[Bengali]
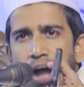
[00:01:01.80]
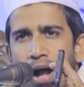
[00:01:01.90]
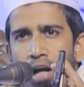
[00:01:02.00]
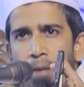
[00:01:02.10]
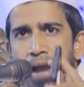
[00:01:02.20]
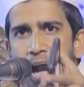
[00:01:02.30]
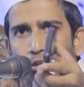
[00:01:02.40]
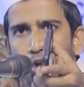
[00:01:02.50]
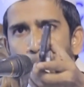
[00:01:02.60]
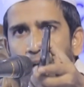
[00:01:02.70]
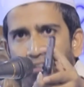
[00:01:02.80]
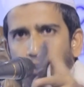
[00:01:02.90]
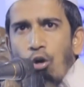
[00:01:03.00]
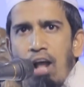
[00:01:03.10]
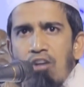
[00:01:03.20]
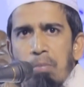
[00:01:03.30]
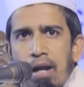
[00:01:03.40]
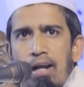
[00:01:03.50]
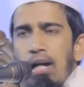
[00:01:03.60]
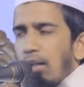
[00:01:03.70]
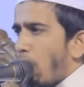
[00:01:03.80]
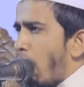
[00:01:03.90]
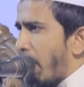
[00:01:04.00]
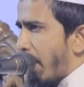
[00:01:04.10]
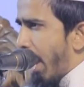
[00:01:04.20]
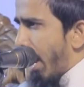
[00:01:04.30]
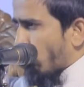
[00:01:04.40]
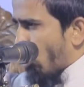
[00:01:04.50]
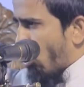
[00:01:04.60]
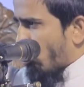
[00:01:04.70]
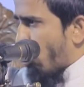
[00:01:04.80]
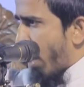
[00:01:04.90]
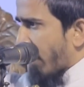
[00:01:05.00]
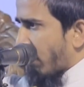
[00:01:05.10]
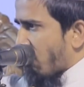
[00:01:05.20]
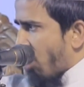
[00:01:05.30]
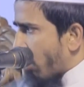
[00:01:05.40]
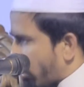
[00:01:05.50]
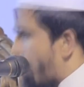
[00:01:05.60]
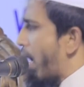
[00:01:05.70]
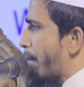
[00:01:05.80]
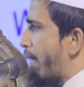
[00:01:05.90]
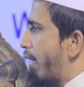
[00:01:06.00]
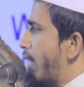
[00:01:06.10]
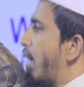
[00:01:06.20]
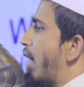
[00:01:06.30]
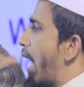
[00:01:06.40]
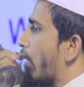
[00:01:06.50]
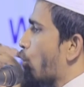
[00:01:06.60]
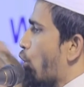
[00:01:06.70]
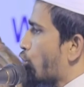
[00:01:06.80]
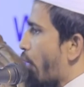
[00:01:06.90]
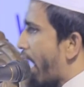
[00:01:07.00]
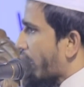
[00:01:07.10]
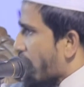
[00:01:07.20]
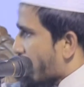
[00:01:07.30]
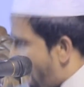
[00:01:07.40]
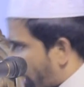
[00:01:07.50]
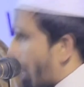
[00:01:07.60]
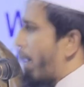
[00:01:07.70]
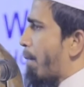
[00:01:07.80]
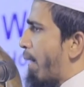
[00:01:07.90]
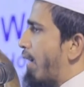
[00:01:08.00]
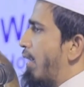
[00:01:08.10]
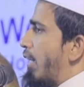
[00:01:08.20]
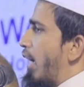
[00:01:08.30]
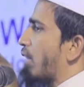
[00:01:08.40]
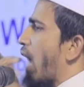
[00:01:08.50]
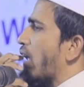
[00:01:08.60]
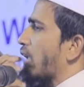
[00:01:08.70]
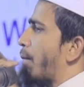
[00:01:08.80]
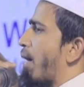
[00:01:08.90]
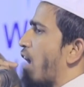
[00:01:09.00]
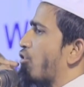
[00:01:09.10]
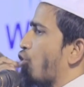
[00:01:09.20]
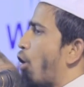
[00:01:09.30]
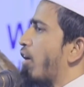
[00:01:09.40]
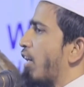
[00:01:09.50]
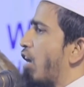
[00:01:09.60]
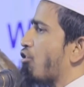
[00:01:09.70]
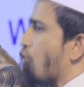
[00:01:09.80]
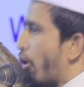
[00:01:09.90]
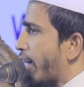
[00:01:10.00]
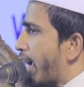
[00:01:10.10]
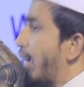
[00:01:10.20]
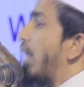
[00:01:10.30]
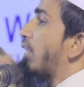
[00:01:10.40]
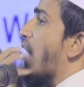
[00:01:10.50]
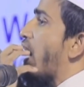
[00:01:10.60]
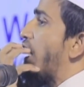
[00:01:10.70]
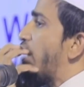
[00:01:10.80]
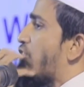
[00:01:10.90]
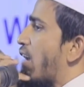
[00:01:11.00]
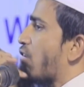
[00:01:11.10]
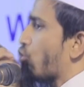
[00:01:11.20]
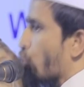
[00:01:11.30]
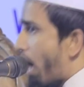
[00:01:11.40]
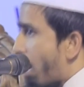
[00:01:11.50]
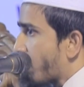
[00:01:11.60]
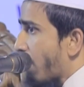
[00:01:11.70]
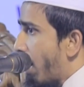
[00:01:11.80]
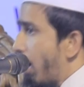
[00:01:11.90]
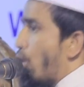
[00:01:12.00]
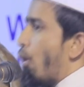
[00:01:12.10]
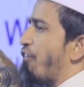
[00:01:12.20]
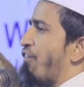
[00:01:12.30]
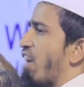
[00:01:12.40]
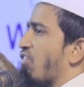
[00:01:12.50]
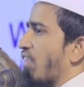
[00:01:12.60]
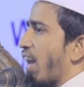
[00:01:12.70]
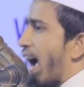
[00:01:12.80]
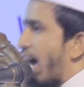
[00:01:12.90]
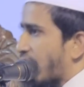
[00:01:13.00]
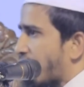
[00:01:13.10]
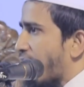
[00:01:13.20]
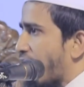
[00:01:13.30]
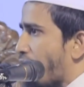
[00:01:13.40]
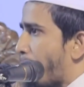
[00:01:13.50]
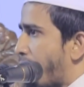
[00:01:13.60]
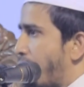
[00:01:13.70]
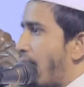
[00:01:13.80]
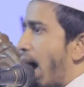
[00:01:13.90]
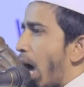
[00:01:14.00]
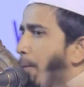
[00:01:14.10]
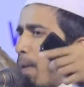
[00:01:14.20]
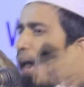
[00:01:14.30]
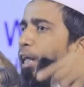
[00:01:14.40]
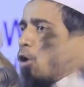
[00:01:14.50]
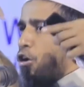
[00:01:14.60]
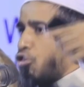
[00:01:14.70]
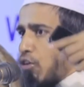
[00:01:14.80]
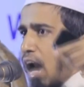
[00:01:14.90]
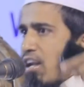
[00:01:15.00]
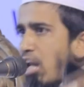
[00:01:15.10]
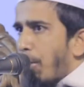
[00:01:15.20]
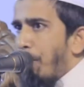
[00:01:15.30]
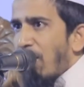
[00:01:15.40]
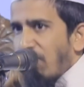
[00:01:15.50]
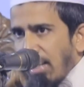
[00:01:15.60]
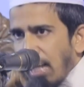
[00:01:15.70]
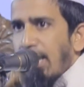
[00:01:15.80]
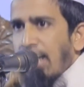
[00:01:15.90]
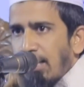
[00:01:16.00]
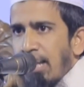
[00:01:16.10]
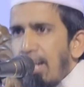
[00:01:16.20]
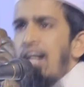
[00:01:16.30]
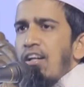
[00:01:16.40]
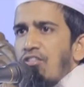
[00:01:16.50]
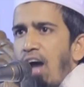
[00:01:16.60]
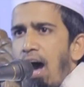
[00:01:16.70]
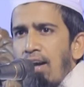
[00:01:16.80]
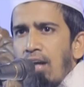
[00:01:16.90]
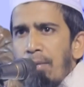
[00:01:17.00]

জাহান নাম একদম কাছে চলে আসবে তখন এত জোরে একটা ঝটকা মারবে এত জোরে একটা ধাক্কা মারবে এ ধাক্কা মারার সঙ্গে সঙ্গে তার নিচের চোয়ালটা ওই ফেরেস্তার হাতে থেকে যাবে আর বাকি অংশটা ডিগবাজি খেতে খেতে জাহান